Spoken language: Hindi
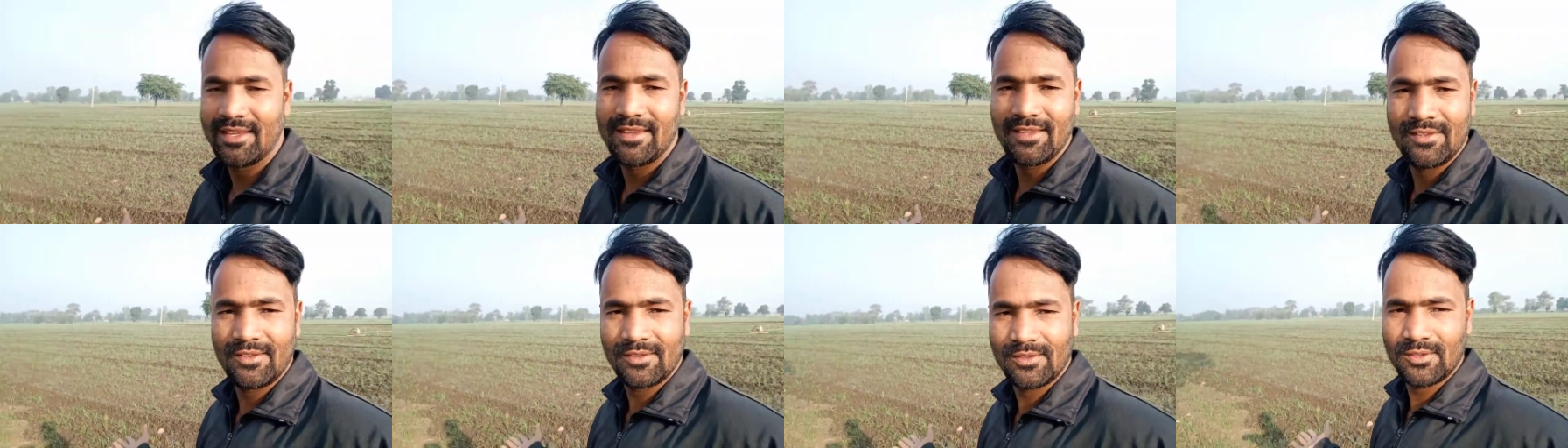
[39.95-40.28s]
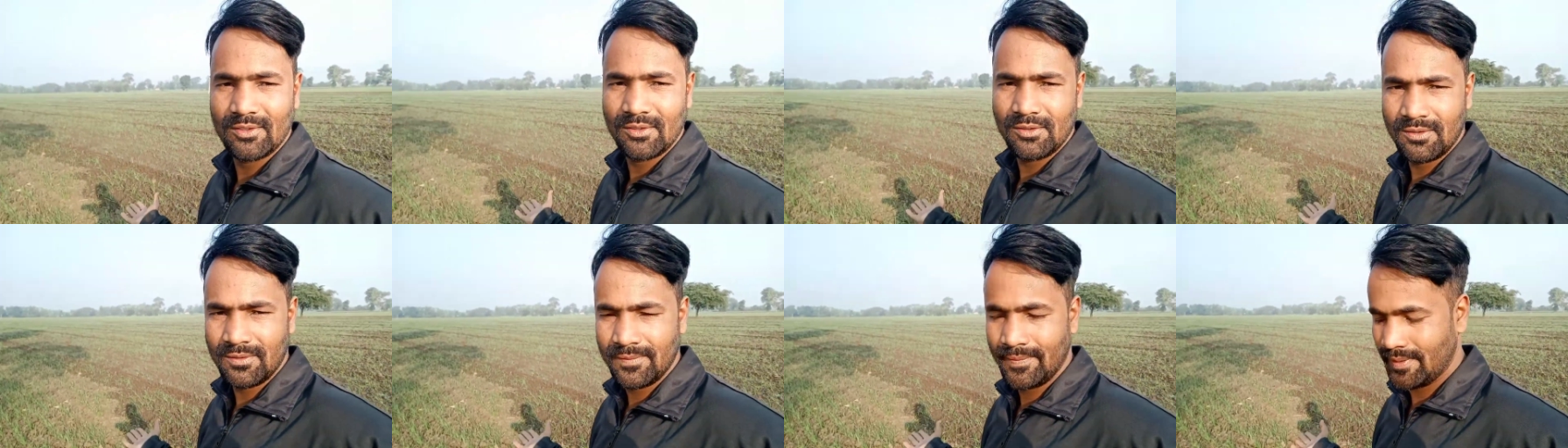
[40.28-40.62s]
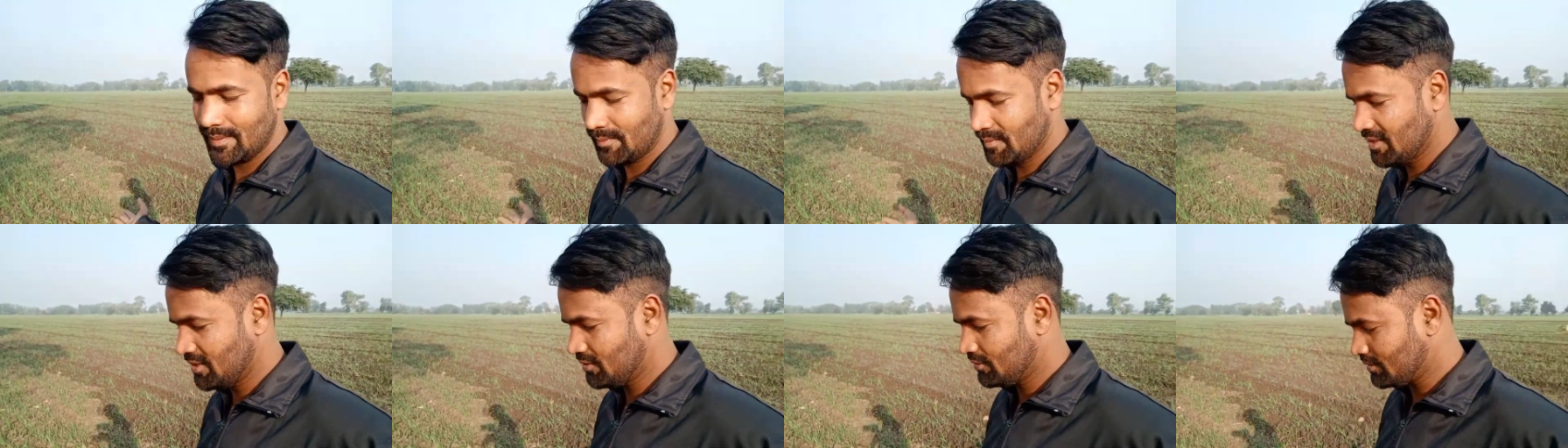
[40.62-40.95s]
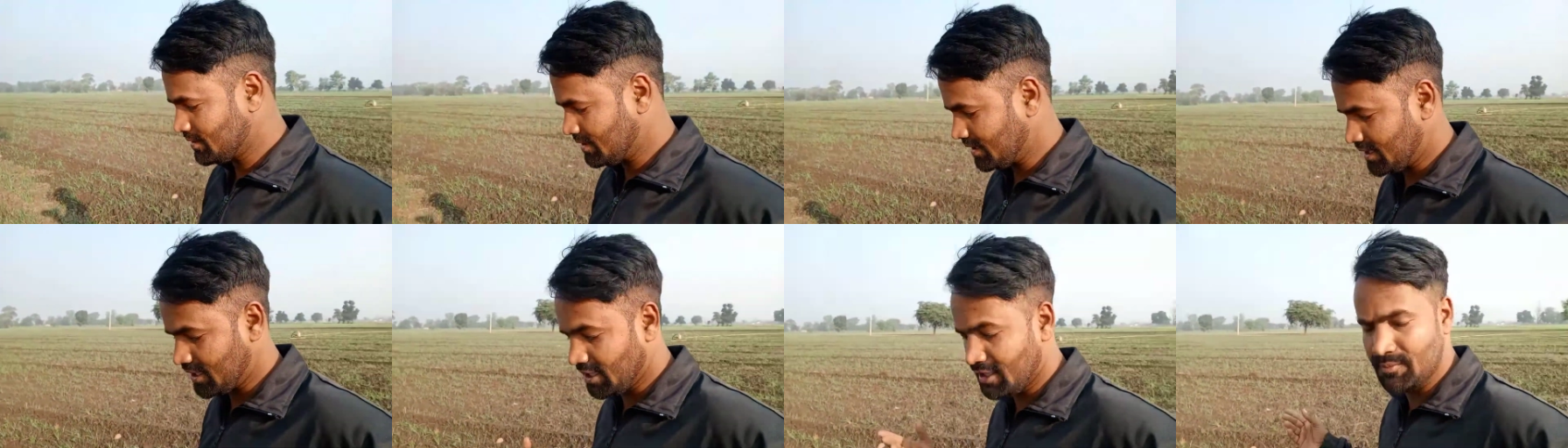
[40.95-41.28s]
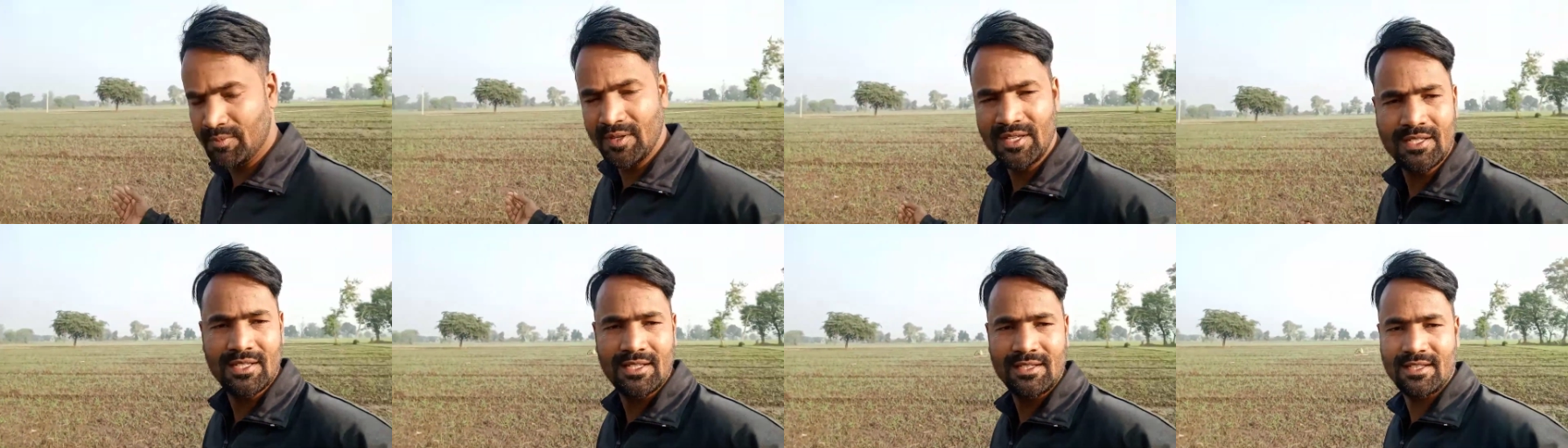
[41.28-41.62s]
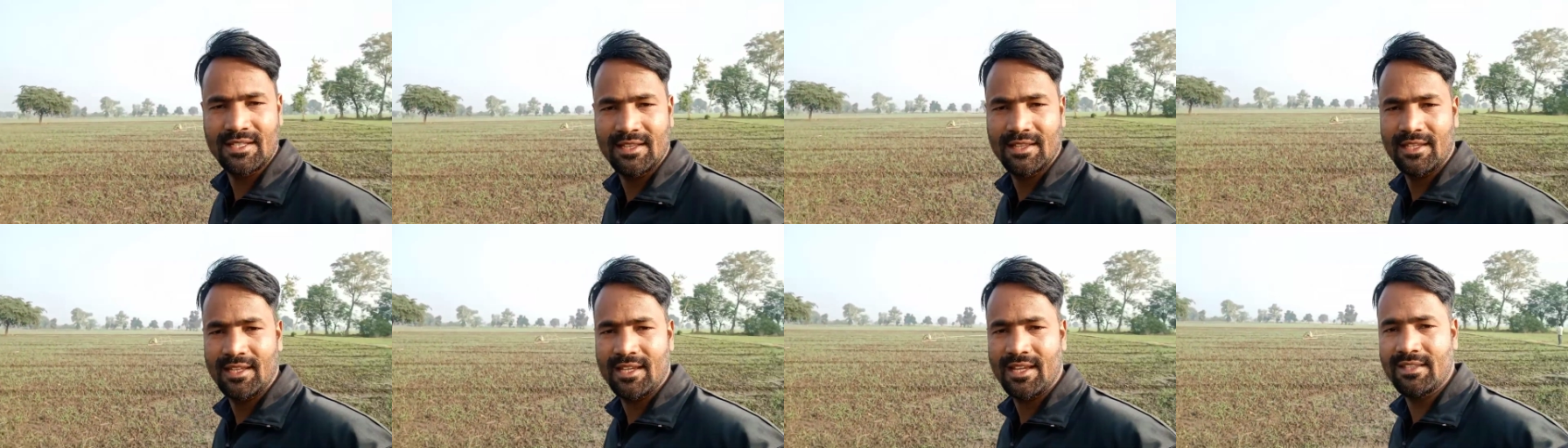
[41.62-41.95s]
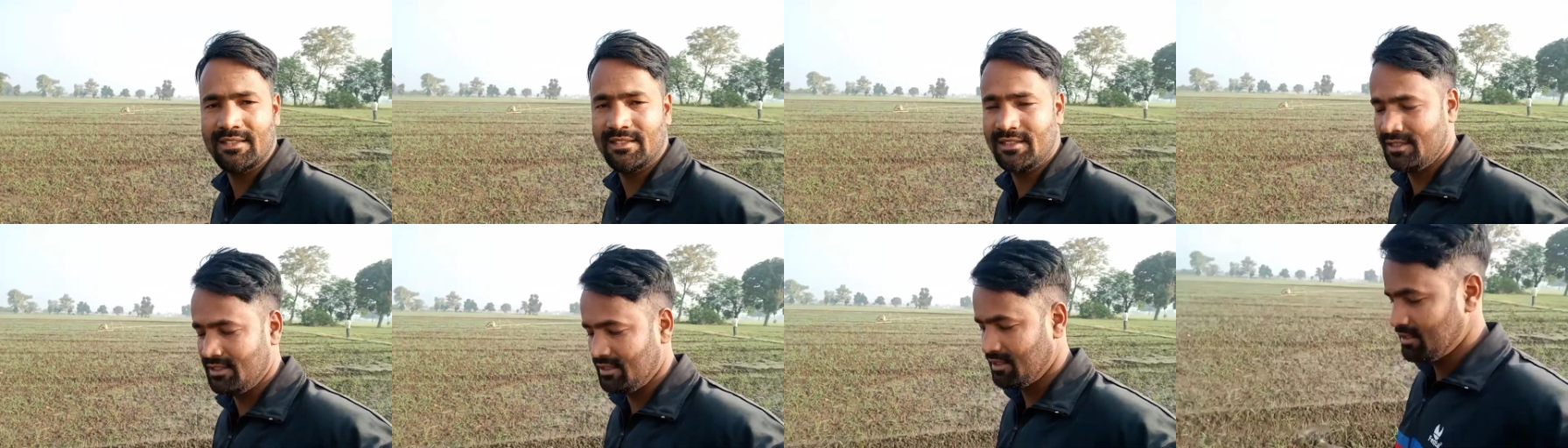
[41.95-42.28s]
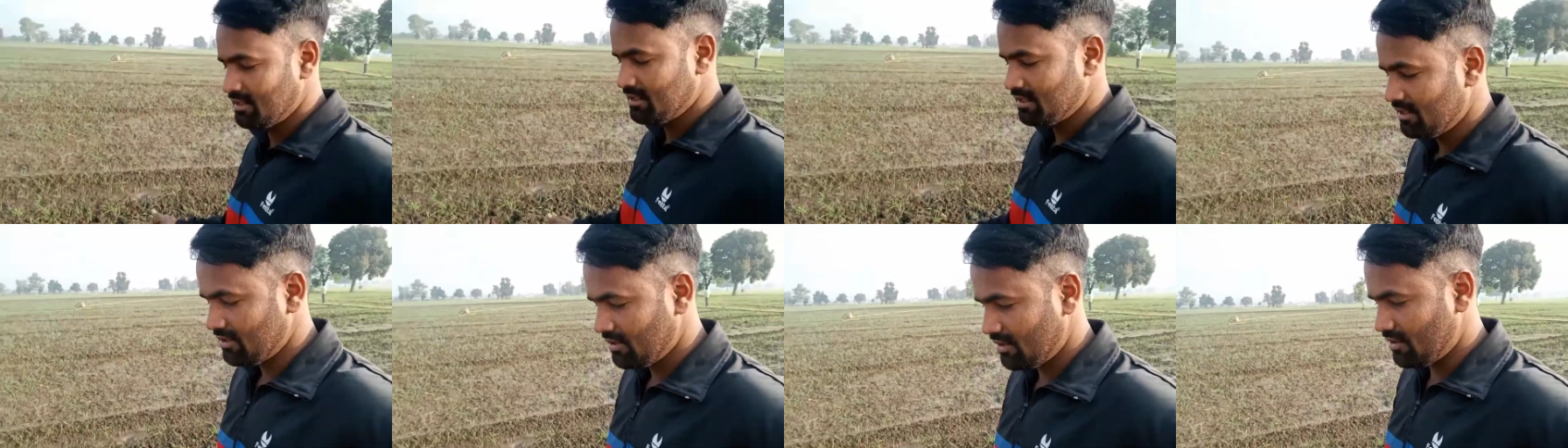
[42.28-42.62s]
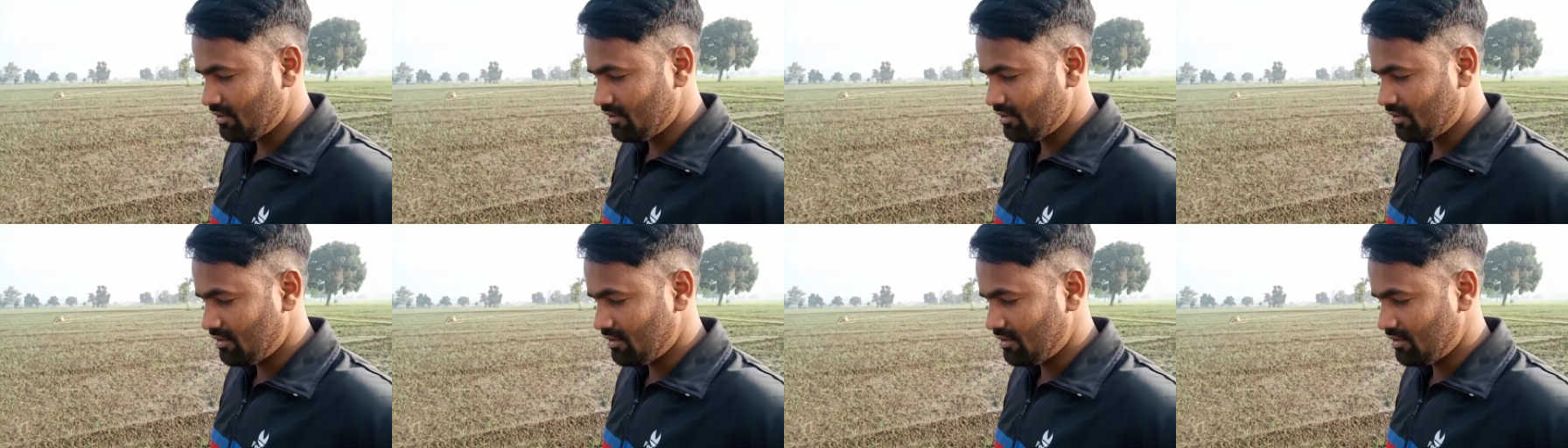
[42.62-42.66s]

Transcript: देखिए दोस्तों मैंने सोचा खेत भी चल चलते हैं आज